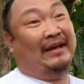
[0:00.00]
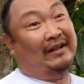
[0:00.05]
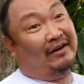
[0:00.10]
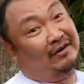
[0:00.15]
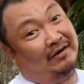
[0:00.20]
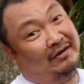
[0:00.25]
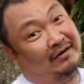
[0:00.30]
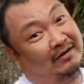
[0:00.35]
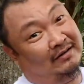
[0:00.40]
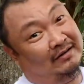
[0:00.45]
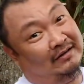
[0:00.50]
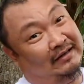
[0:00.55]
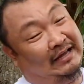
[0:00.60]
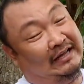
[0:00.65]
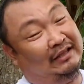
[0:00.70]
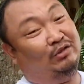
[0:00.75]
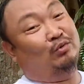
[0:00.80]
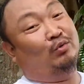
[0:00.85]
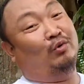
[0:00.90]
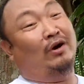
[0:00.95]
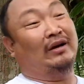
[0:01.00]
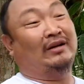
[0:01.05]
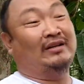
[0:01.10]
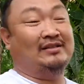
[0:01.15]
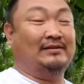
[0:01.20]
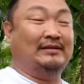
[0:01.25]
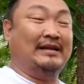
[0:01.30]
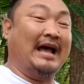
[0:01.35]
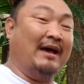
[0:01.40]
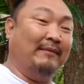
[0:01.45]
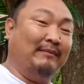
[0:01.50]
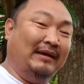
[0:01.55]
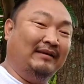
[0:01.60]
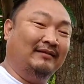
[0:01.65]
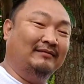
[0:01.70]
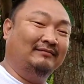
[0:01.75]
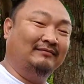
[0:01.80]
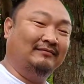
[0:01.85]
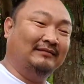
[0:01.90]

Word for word: pero it works sa amin